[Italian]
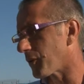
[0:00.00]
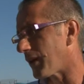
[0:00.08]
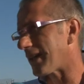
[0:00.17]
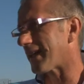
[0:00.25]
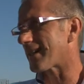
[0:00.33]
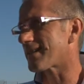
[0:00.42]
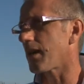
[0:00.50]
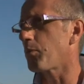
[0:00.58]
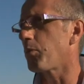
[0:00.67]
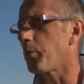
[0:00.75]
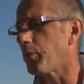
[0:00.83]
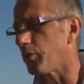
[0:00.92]
quelli che sta
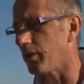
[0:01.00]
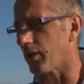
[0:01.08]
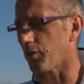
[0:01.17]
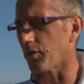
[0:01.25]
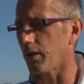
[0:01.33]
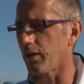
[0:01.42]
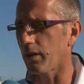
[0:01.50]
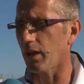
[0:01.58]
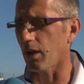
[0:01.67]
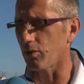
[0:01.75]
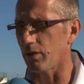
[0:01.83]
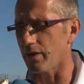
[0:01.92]
un po' più indietro
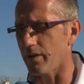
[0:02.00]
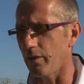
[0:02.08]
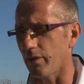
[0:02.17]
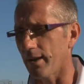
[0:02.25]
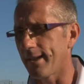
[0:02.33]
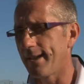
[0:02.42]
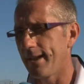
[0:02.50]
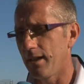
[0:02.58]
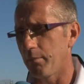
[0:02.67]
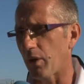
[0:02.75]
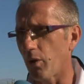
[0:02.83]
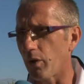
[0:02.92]
nella condizione,
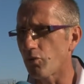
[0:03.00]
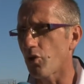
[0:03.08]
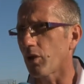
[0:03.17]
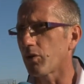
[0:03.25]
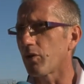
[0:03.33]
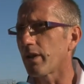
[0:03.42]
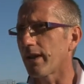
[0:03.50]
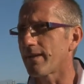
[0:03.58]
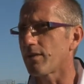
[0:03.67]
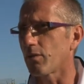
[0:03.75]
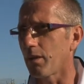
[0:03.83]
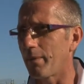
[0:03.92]
però è un giocatore che
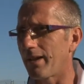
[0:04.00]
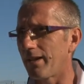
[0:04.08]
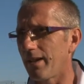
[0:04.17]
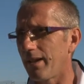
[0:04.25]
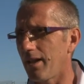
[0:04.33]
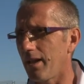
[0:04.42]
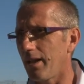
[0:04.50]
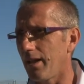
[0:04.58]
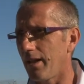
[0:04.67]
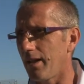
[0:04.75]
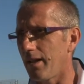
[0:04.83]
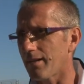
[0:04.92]

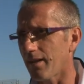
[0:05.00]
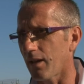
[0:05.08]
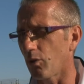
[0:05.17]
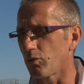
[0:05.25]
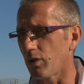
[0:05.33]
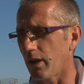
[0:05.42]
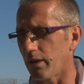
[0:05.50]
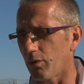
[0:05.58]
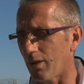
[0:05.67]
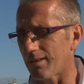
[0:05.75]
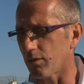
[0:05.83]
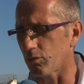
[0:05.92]
sicuramente sarà utile
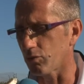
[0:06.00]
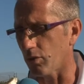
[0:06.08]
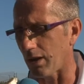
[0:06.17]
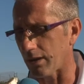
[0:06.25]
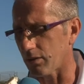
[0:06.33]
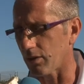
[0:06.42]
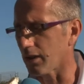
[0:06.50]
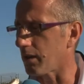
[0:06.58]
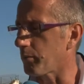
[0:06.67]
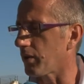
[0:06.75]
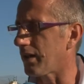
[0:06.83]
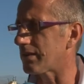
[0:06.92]
durante tutto l'arco del
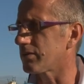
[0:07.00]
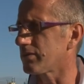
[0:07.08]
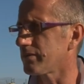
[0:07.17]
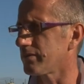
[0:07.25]
campionato.